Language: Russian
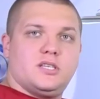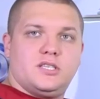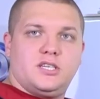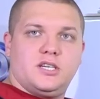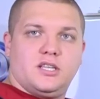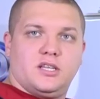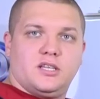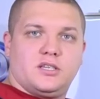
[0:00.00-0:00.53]

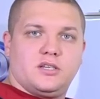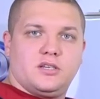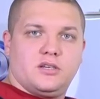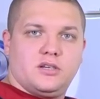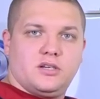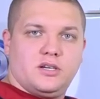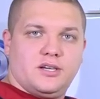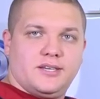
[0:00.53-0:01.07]
делать
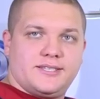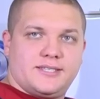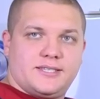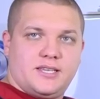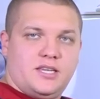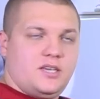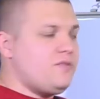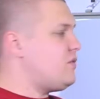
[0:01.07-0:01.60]
э,
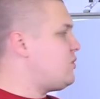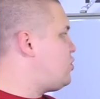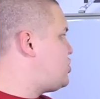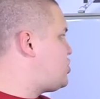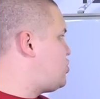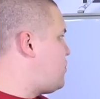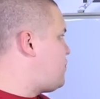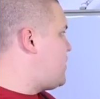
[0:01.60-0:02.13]
слив, то
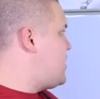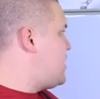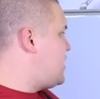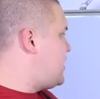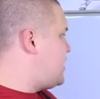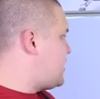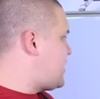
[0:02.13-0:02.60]
есть чтобы э,